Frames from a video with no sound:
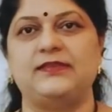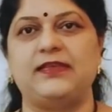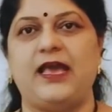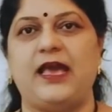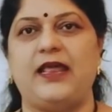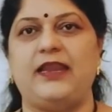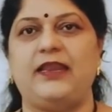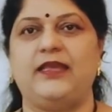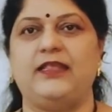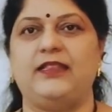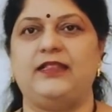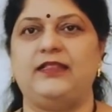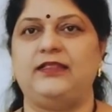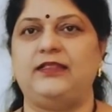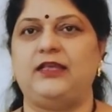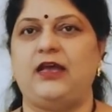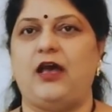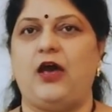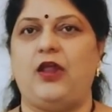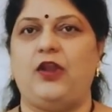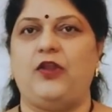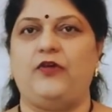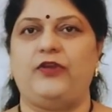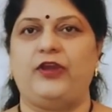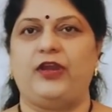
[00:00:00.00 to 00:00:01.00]
శారీ అంతా
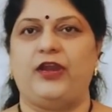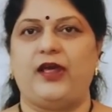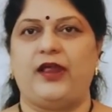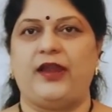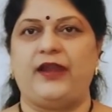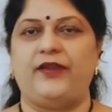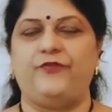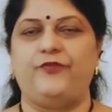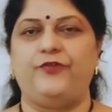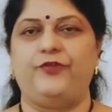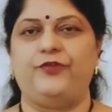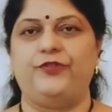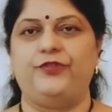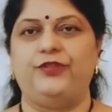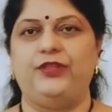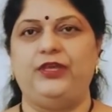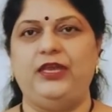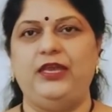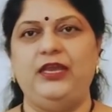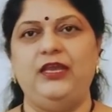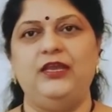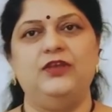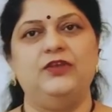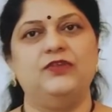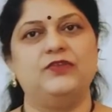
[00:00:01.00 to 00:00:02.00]
ఆల్ ఓవర్ ఇలానే
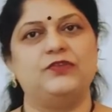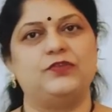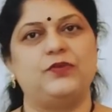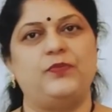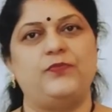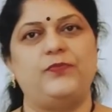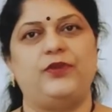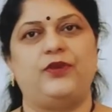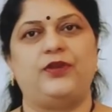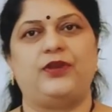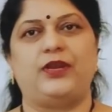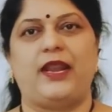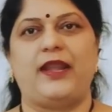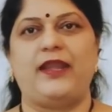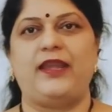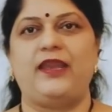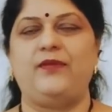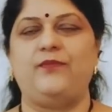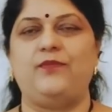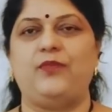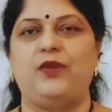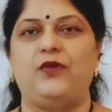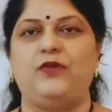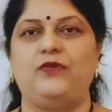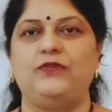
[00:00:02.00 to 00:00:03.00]
ఉంటుంది సో మీకు
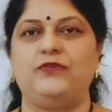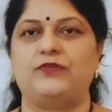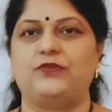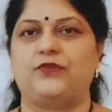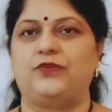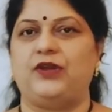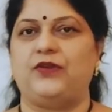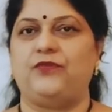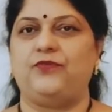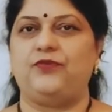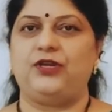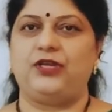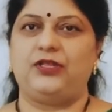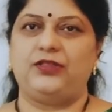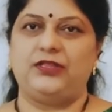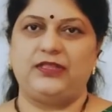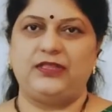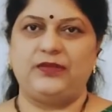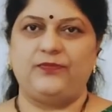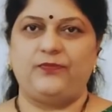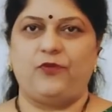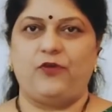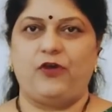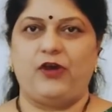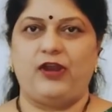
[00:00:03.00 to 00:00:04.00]
రన్నింగ్ బ్లౌజ్ కూడా ఉండదు
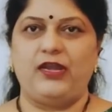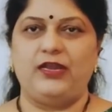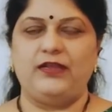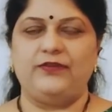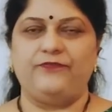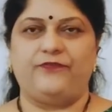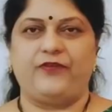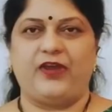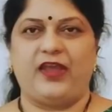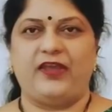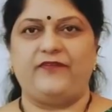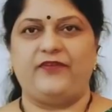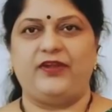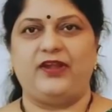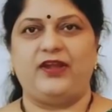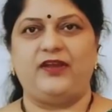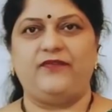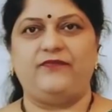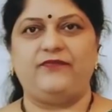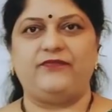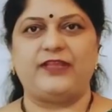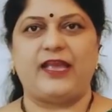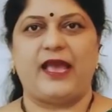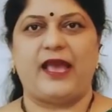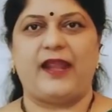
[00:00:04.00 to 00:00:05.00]
ఇది ఓన్లీ ఫైవ్ అండ్
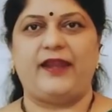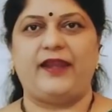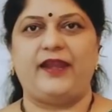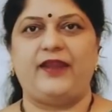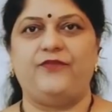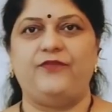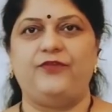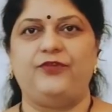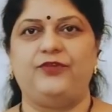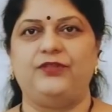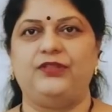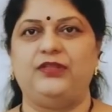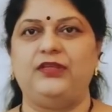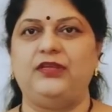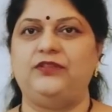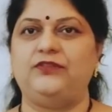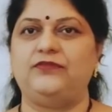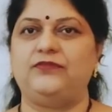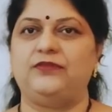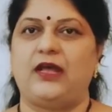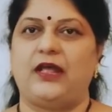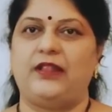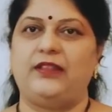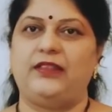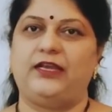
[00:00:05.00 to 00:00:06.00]
హాఫ్ శారీనే ఉంటుంది
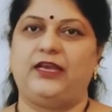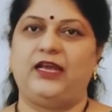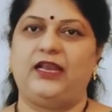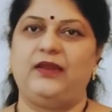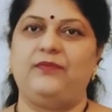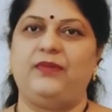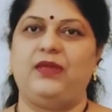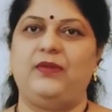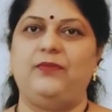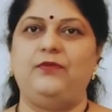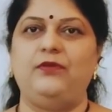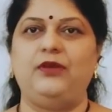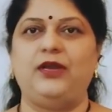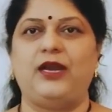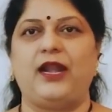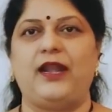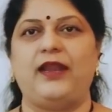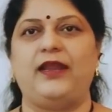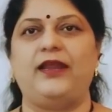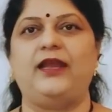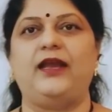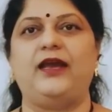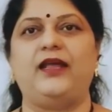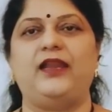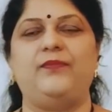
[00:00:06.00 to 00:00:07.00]
అందుకని మేము
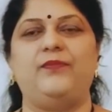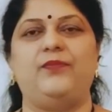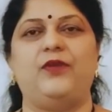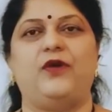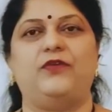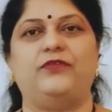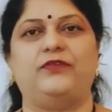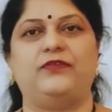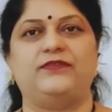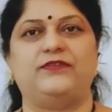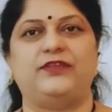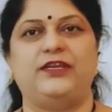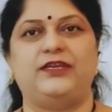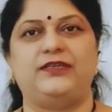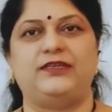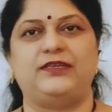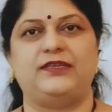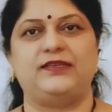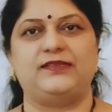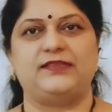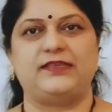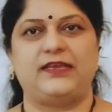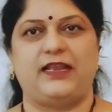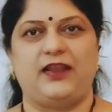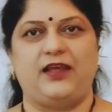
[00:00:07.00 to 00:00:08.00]
కలంకారి బ్లౌజ్ సెట్
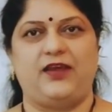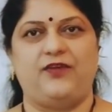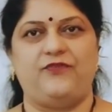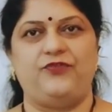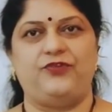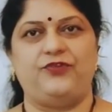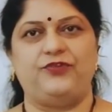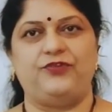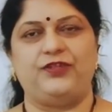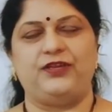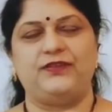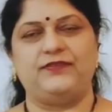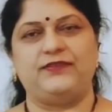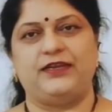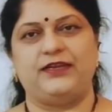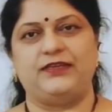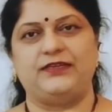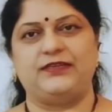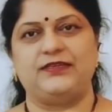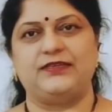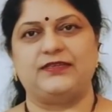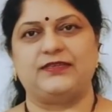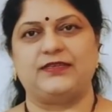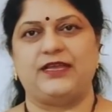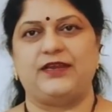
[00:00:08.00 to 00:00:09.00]
చేస్తే ఎలా ఉంటుందని
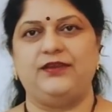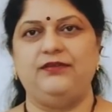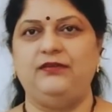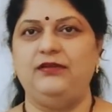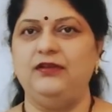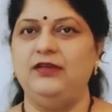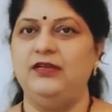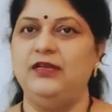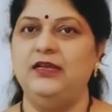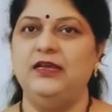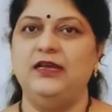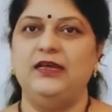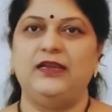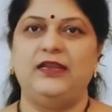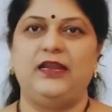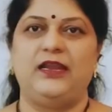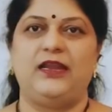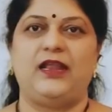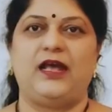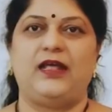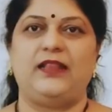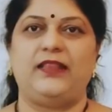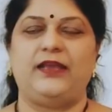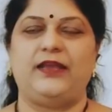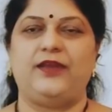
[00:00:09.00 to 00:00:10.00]
సెట్ చేశాను
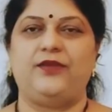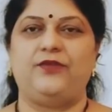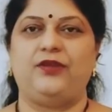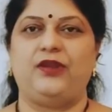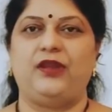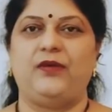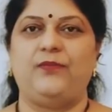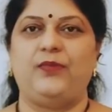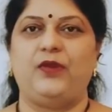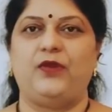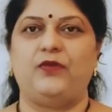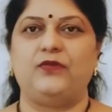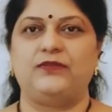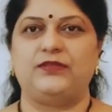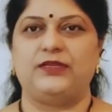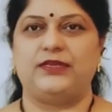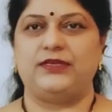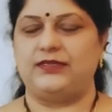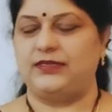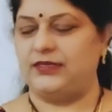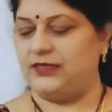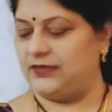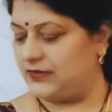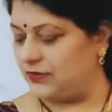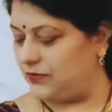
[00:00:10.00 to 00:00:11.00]
నేను నా దగ్గర ఉన్న బ్లౌజ్
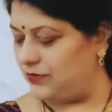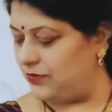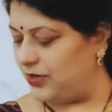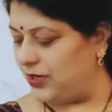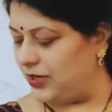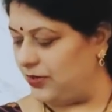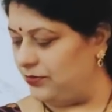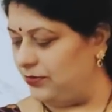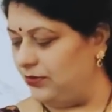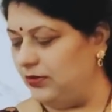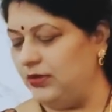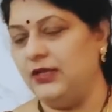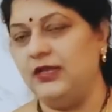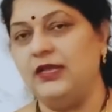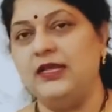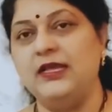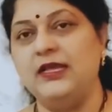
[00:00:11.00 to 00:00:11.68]
సెట్ చేసుకున్నాను